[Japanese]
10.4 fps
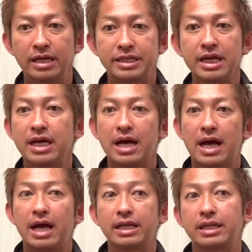
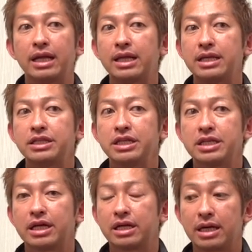じゃあ新し
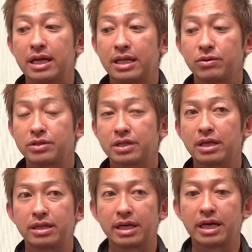い体を使っ
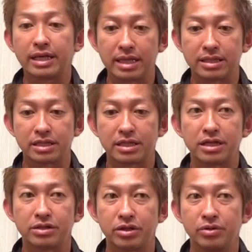たり回転させたりっ
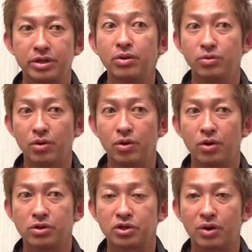ていう理論を
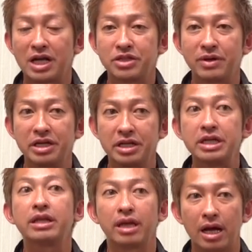その8割に入
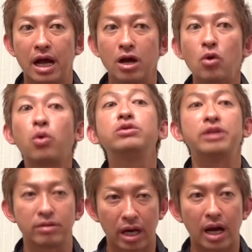れたら6になるから、